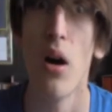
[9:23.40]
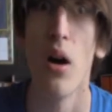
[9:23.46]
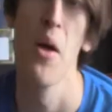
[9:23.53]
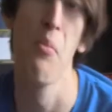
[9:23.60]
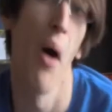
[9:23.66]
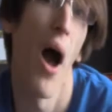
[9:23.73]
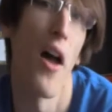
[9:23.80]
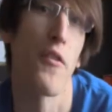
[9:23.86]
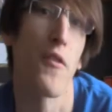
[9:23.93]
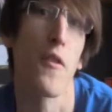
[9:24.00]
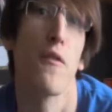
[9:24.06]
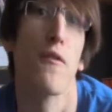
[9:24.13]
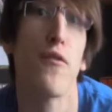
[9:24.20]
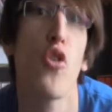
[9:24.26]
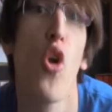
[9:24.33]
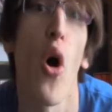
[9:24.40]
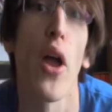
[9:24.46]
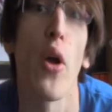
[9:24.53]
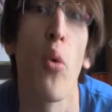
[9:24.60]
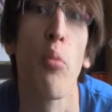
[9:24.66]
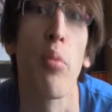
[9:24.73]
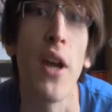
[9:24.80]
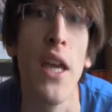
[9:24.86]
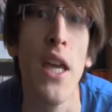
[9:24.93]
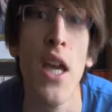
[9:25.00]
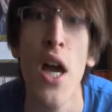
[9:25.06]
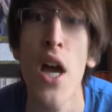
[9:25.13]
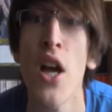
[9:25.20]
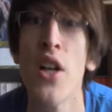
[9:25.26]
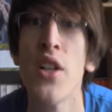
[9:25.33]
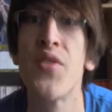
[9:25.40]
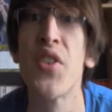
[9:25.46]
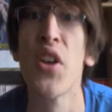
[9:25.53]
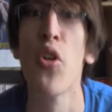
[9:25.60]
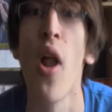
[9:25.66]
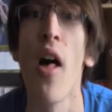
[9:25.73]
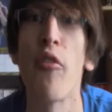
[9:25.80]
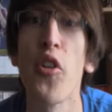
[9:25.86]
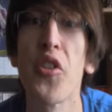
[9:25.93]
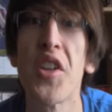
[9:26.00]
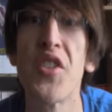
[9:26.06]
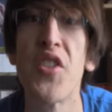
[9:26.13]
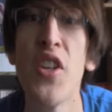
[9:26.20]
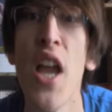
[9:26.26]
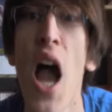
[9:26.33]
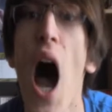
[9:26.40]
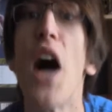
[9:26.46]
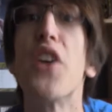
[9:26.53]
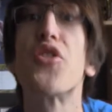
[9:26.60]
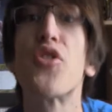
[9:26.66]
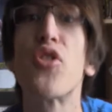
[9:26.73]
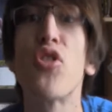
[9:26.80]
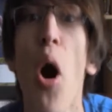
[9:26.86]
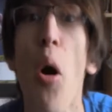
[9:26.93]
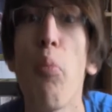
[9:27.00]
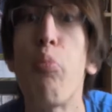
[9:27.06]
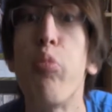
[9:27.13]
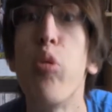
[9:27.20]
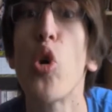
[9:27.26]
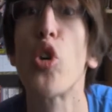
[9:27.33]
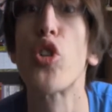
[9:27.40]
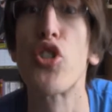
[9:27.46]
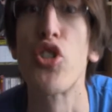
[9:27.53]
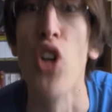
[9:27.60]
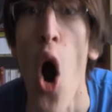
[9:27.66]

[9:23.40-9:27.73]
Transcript: Bref, vous l'aurez compris, c'est de la fantaisie à 100%.